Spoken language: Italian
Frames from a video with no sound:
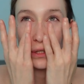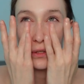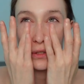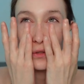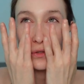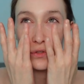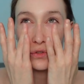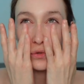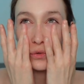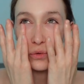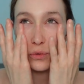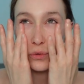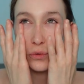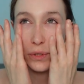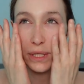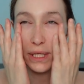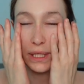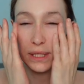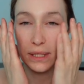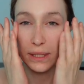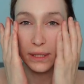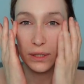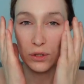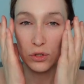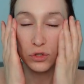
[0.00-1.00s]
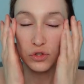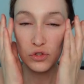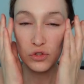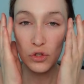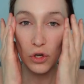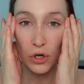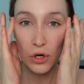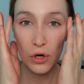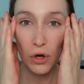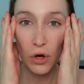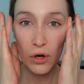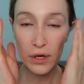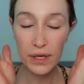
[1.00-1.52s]
sui
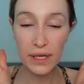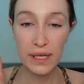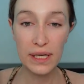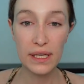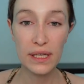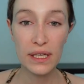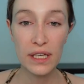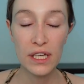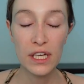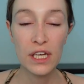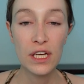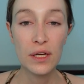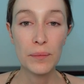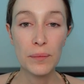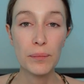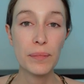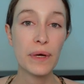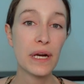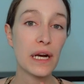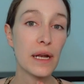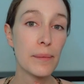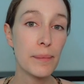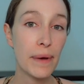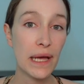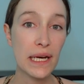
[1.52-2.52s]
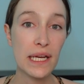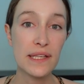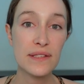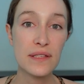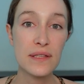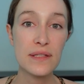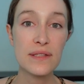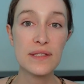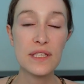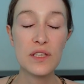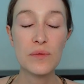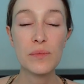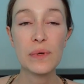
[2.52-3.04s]
contorno occhi per le pelli
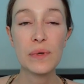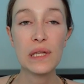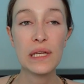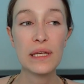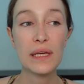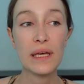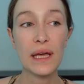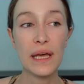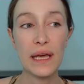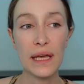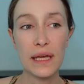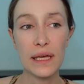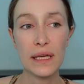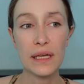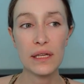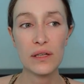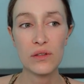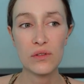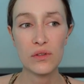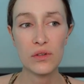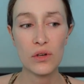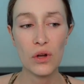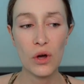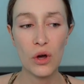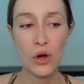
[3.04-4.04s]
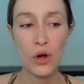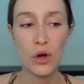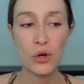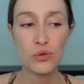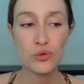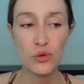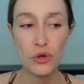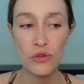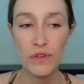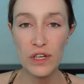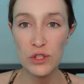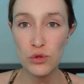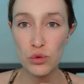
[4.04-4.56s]
sensibili e non ho
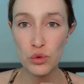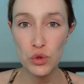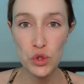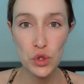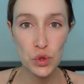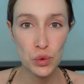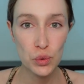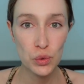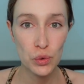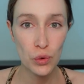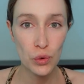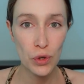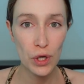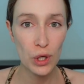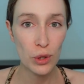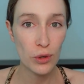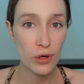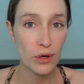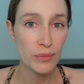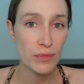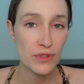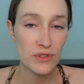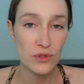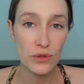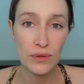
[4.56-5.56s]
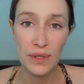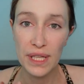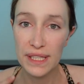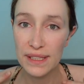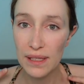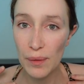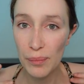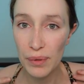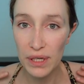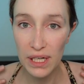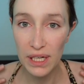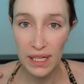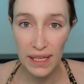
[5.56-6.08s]
trovato nessuno e allora mi sono detta
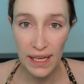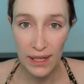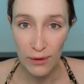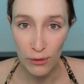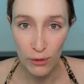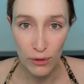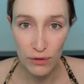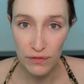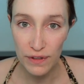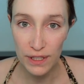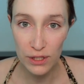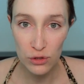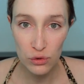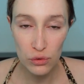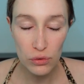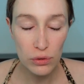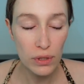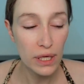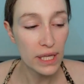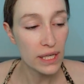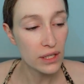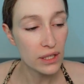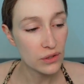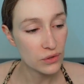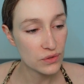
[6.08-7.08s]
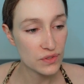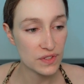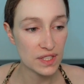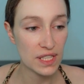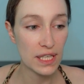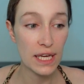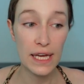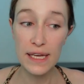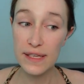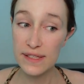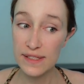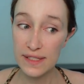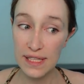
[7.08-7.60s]
perché non lo fai tu e così
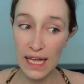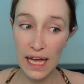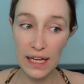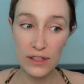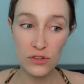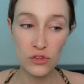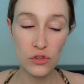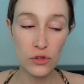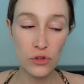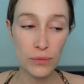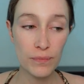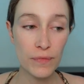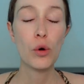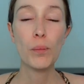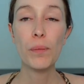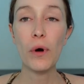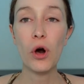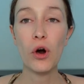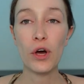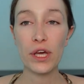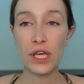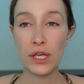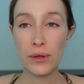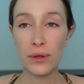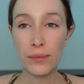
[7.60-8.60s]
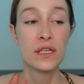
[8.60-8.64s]
è stato. Poi